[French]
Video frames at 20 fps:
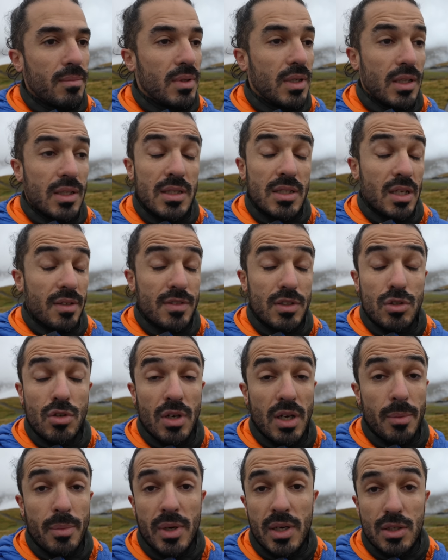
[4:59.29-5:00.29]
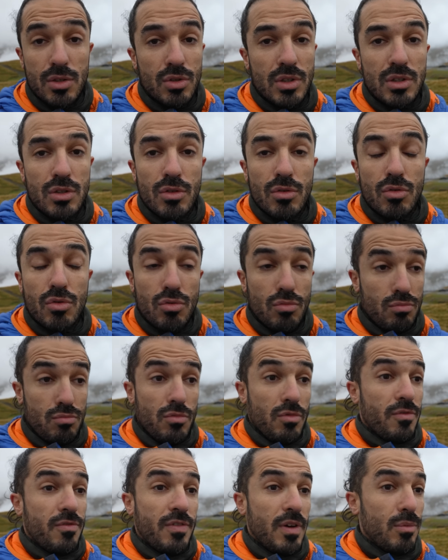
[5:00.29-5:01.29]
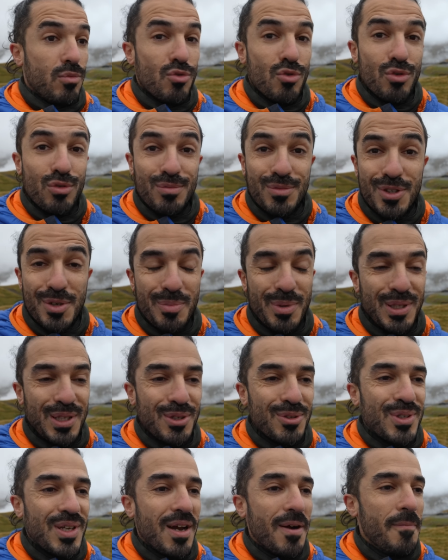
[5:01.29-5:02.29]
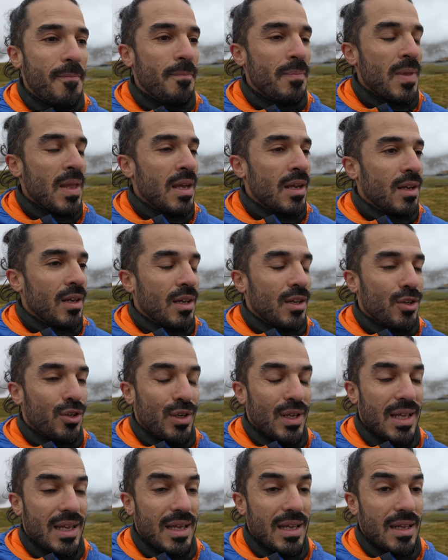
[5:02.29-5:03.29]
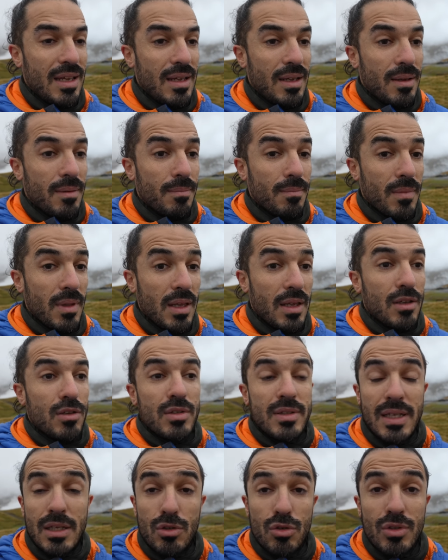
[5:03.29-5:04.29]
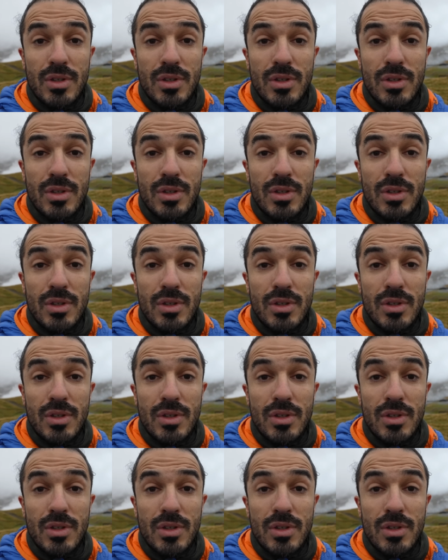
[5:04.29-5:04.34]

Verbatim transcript: Il y a des services de réparation qui sont fabuleux chez Patagonia. Euh, et, et, cette